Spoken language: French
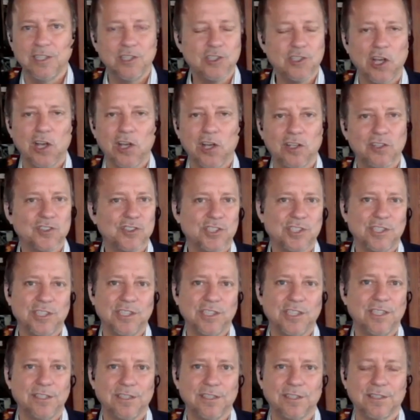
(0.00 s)

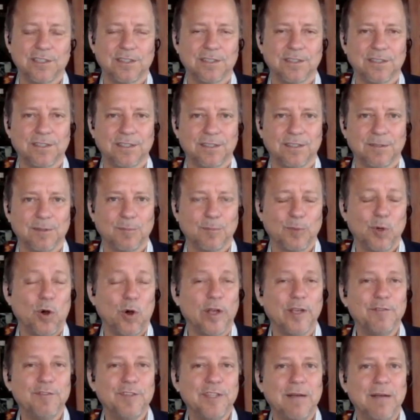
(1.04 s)
d'échanger. Mais
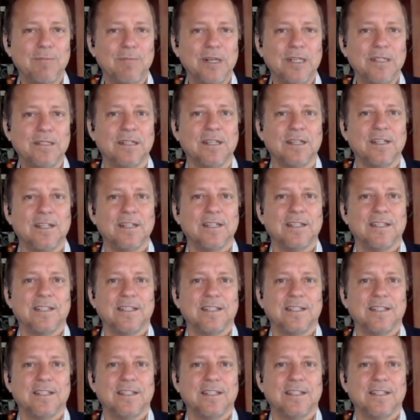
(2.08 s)
ça, c'est légal.